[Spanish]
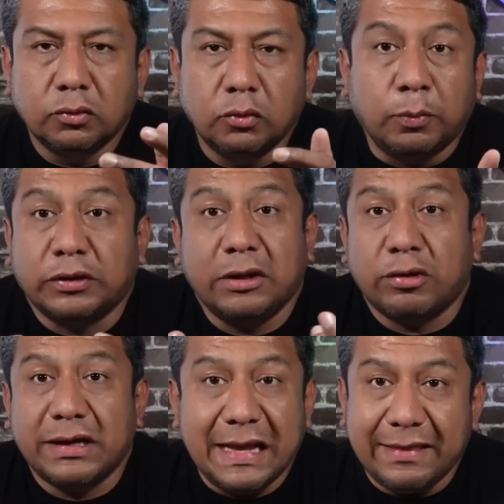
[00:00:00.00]
un portero
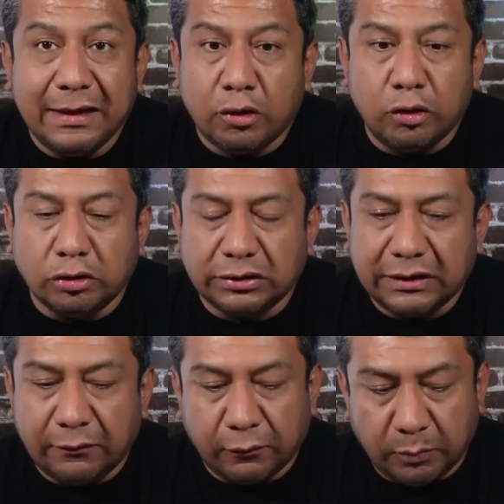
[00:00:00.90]
que nadie conoce
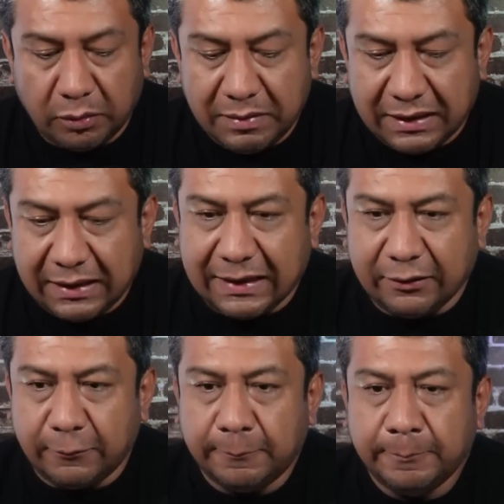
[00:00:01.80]
en el fútbol mexicano